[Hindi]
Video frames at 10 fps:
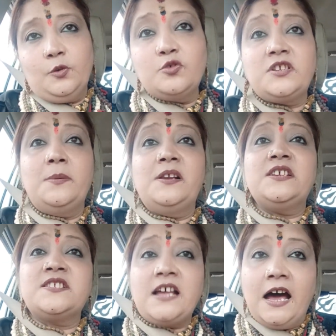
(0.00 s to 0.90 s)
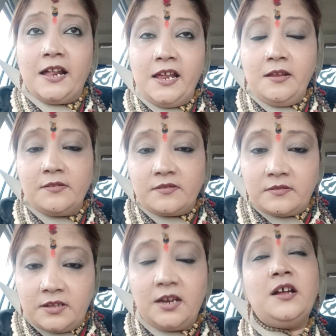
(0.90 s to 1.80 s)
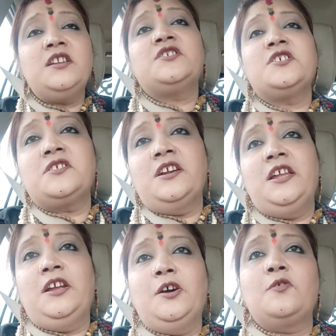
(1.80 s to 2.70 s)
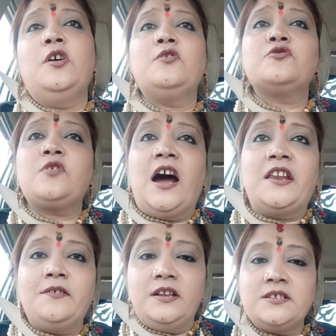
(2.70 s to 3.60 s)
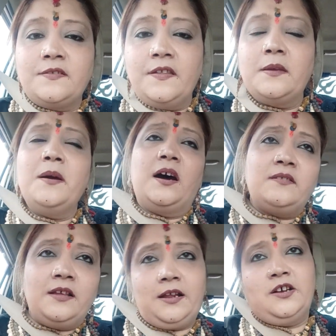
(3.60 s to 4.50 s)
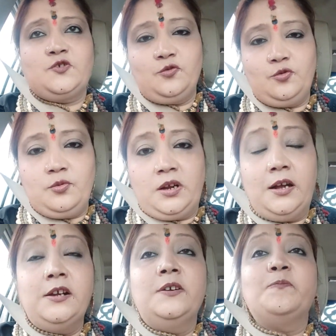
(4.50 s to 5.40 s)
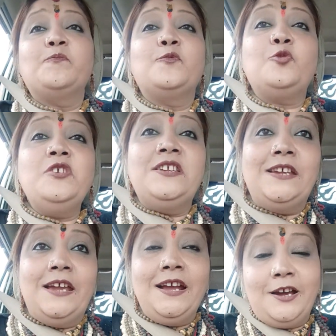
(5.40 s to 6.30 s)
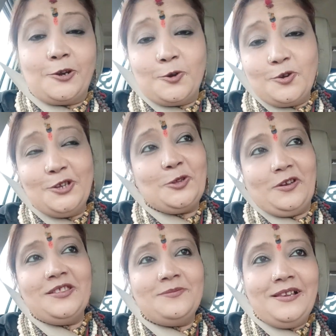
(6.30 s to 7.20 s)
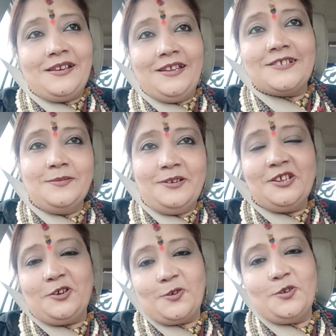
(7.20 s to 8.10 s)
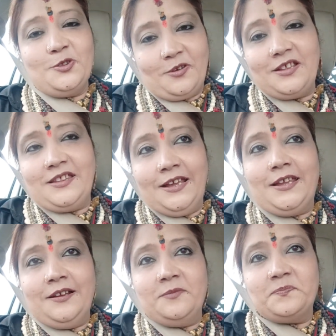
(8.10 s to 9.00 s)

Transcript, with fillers: उसके बल्कि सारे ग्रह नक्षत्र ठीक करूंगा और उसको आने वाली ज़िंदगी में हर तरह का सुख दूंगा तो ये करोड़ों की दौलत मिल रही है इससे बड़ी करोड़ों की दौलत है क्या